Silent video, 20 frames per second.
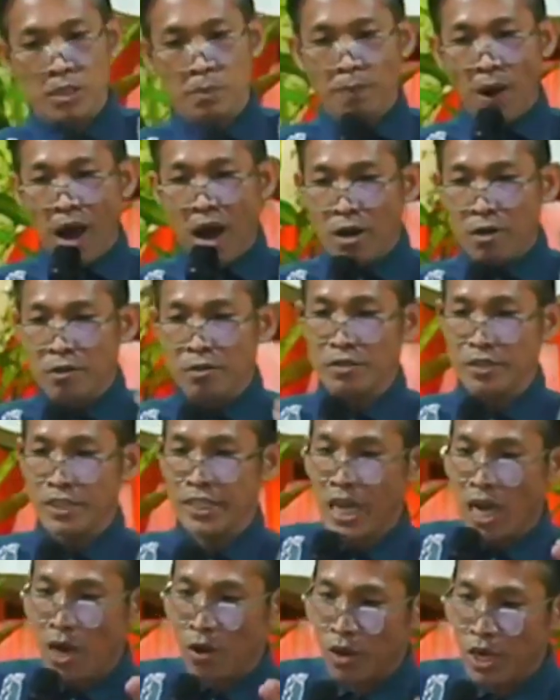found in
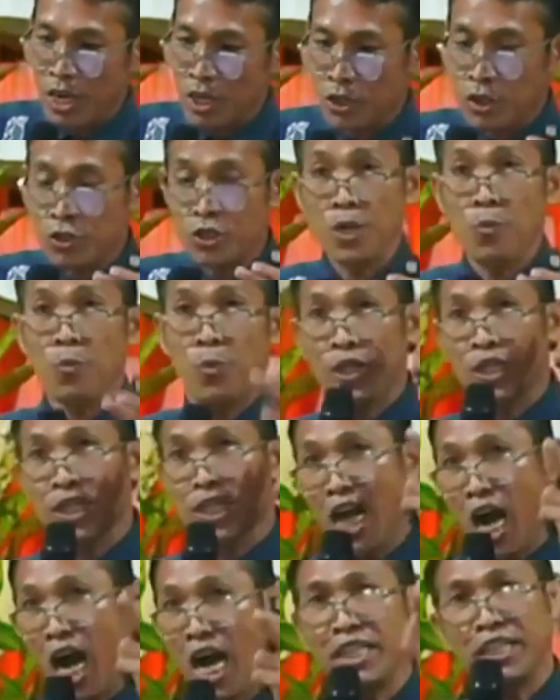our relationship with
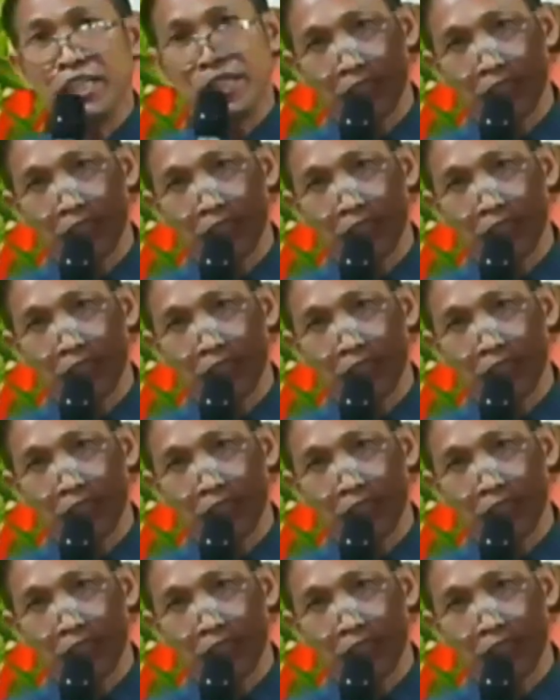God.